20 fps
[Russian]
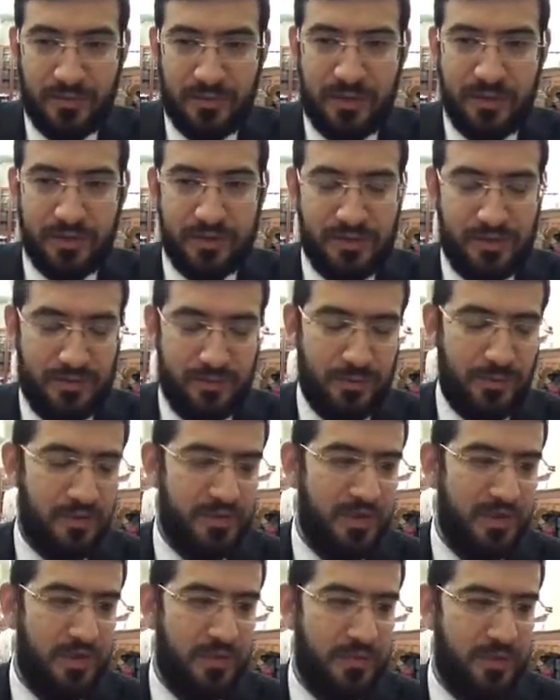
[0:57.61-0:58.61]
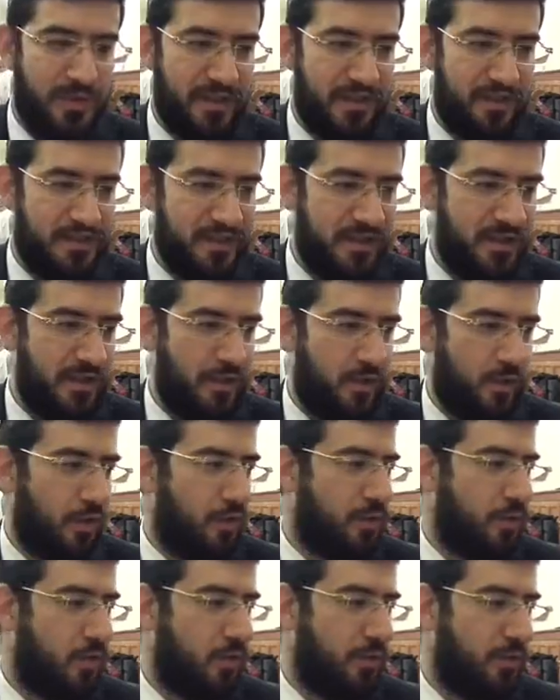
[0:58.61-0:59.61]
потому что любое жертвоприношение,
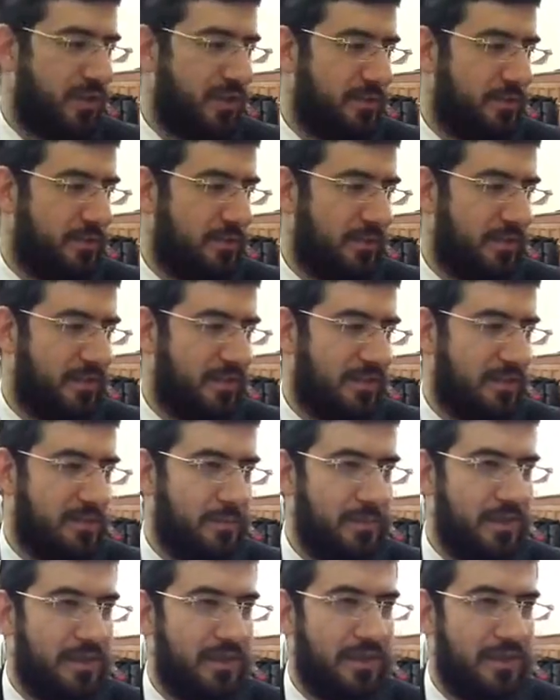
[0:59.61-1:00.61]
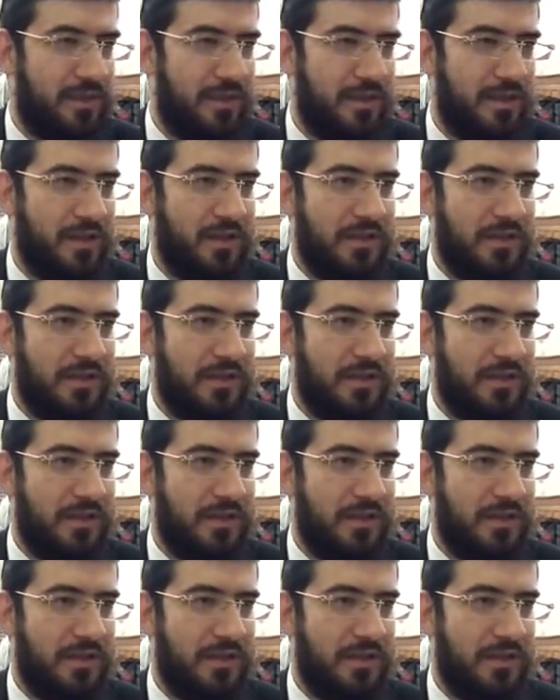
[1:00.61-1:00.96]
коль курбана бамелах тимлах,